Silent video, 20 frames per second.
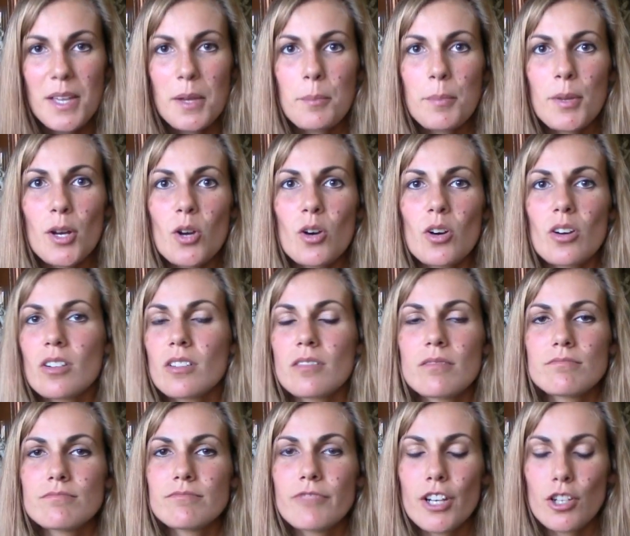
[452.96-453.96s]
però
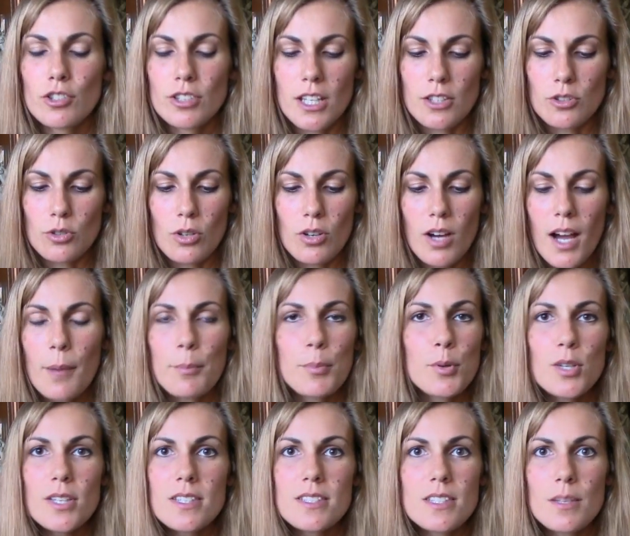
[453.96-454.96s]
ve l'ho detto ha
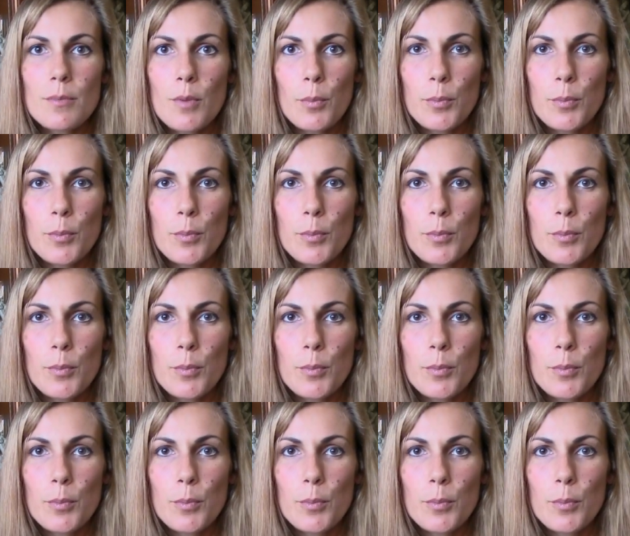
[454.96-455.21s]
pochissimo